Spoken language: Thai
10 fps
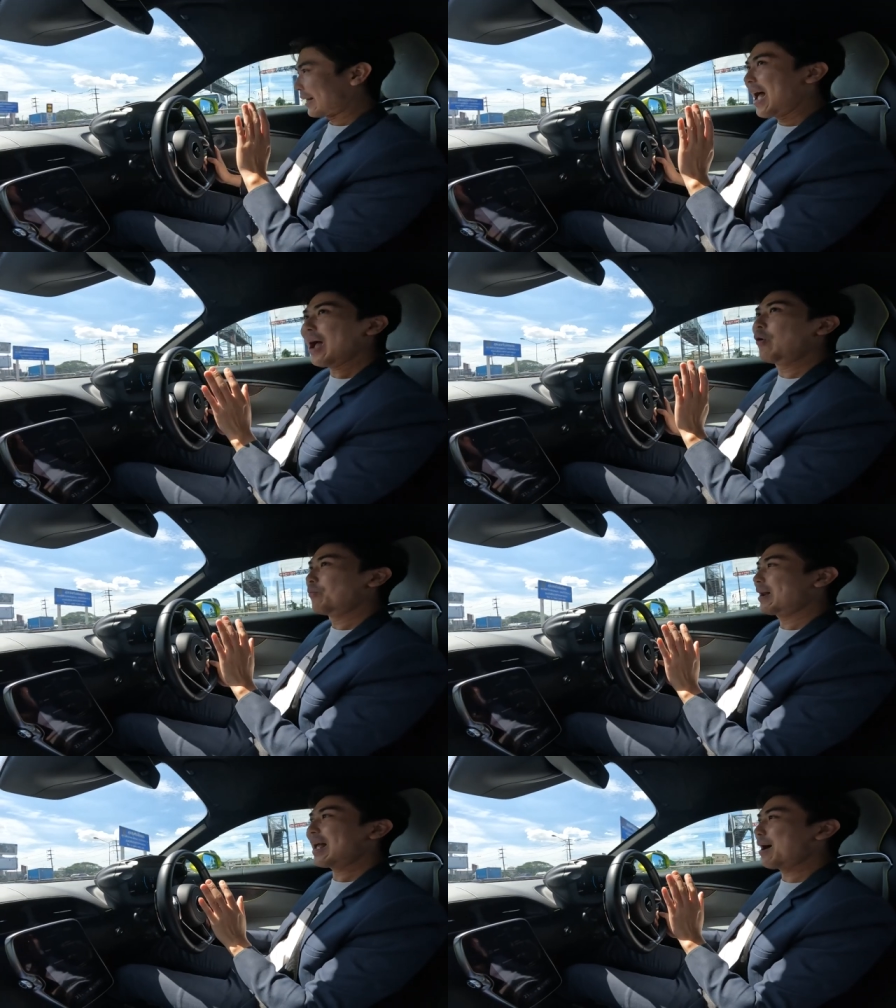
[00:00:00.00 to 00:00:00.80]
ถ้าคุณ
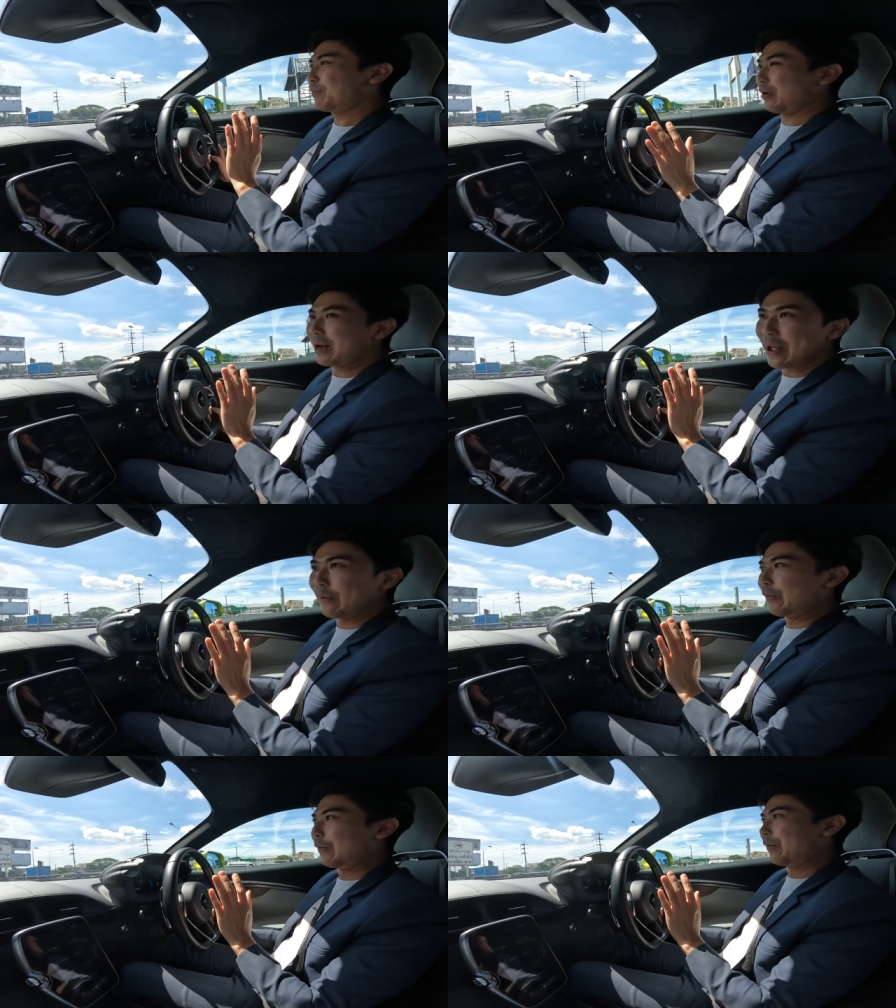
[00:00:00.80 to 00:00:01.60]
ไม่ได้ขับรถเร็ว
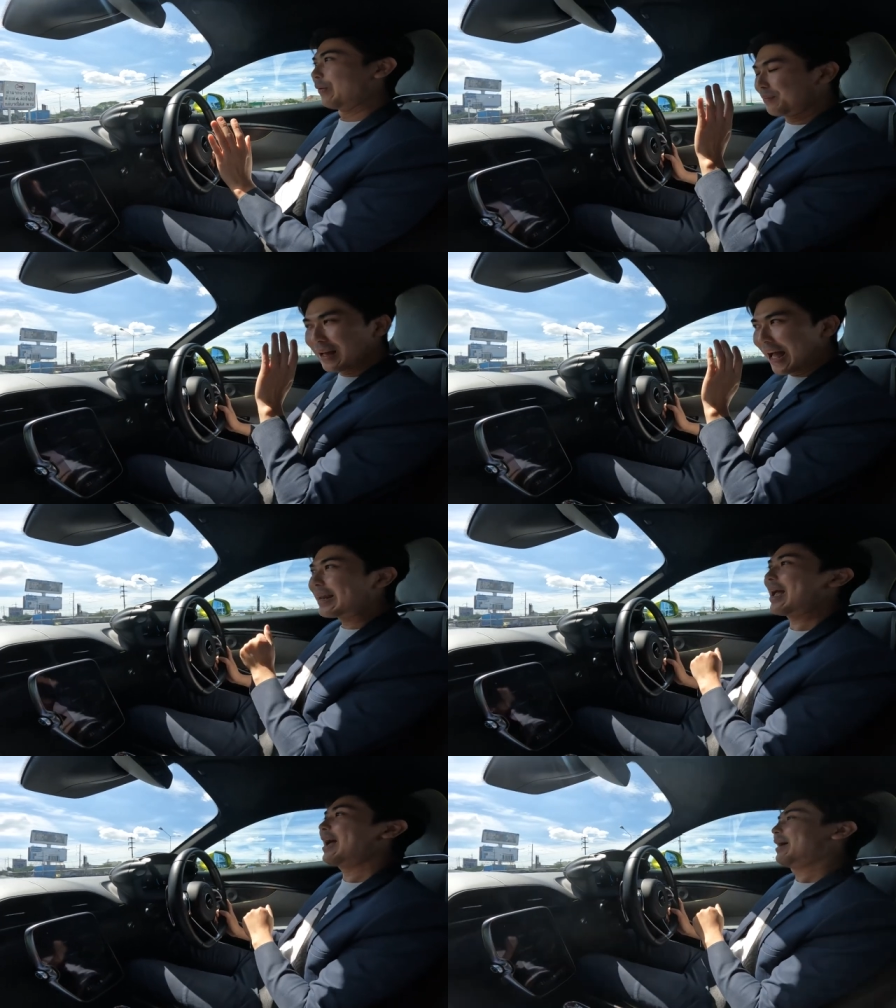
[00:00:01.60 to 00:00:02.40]
คัน
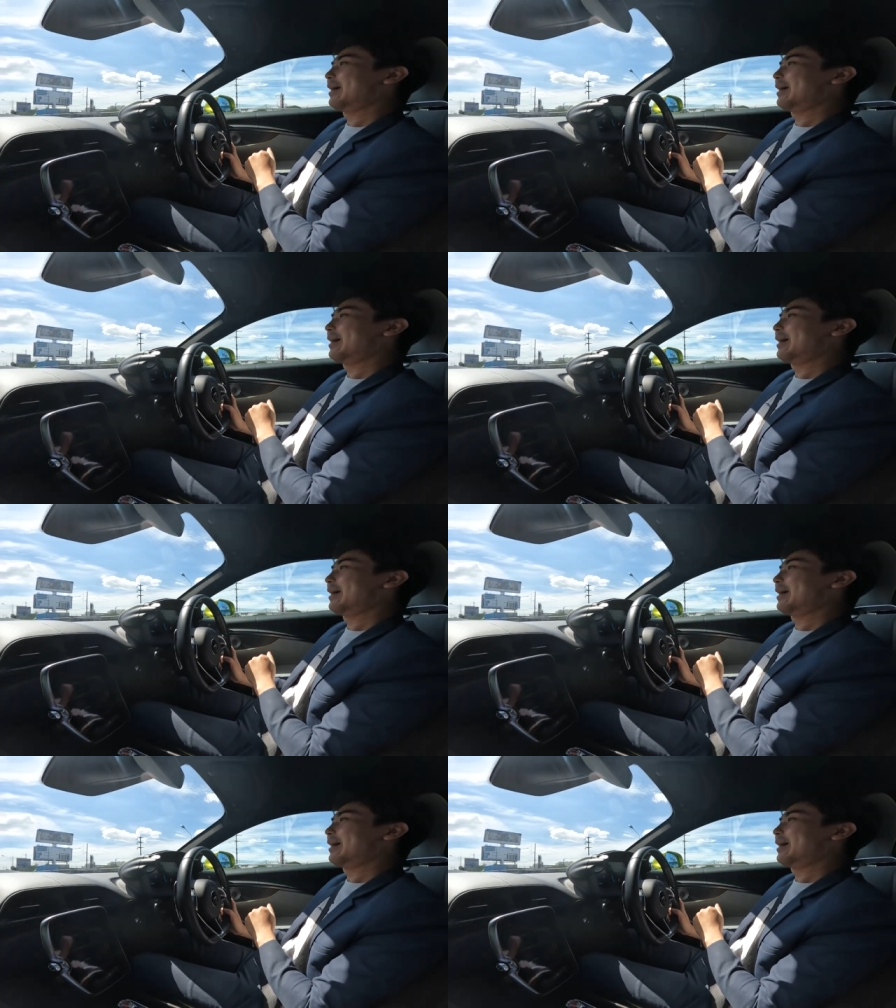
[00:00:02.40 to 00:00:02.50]
นี้